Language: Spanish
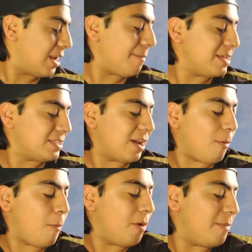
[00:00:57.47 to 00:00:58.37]
Nada más que
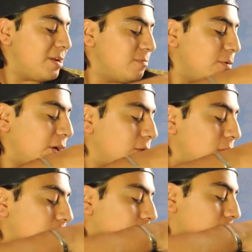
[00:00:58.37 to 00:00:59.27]
como pueden ver es un
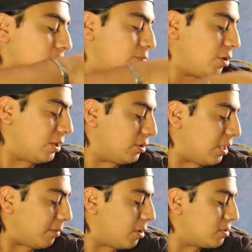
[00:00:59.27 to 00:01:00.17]
poquito enojón, un poquito
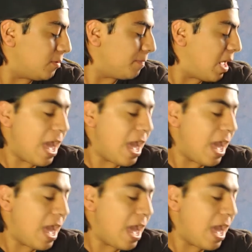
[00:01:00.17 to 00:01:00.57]
nervioso.